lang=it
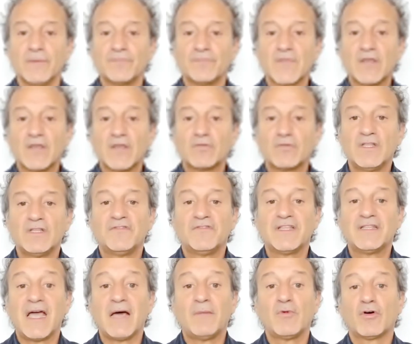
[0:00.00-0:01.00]
Quindi
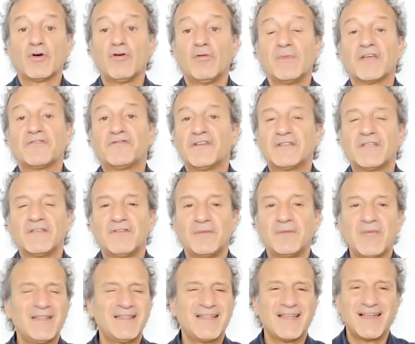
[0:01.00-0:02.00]
vediamo come
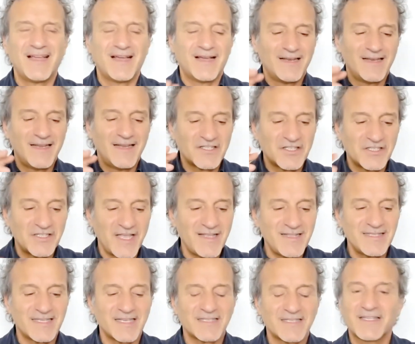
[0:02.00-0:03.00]
effettivamente la, la
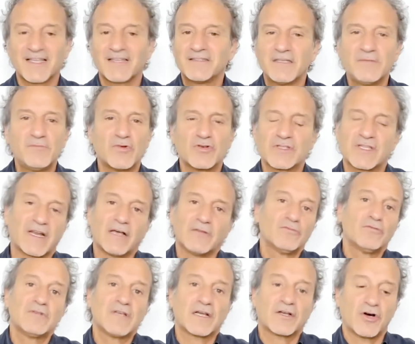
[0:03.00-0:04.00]
scienza sta dimostrando
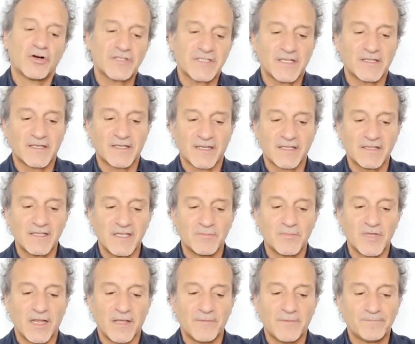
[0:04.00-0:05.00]
una cosa
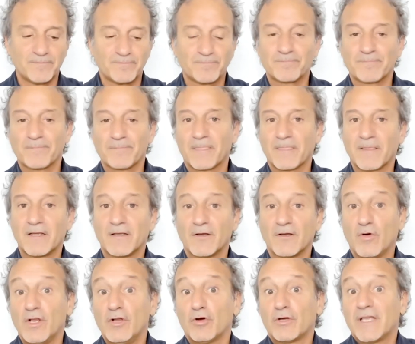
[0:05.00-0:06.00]
incredibile,
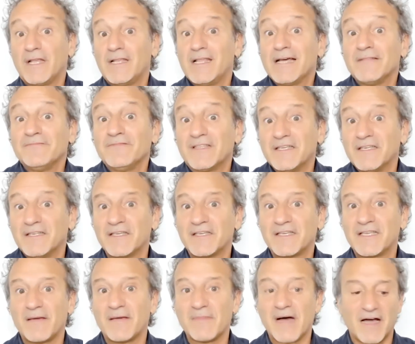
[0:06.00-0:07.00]
quello che gli antichi
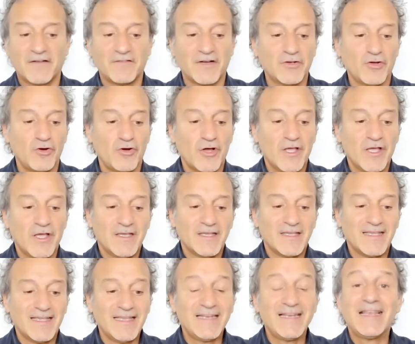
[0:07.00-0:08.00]
chiamavano
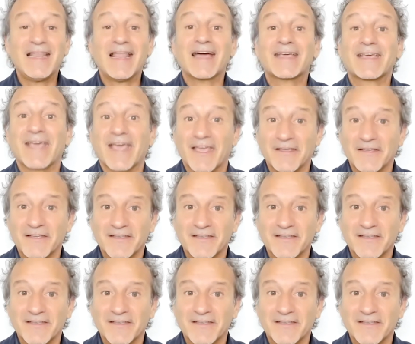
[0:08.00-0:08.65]
in laché,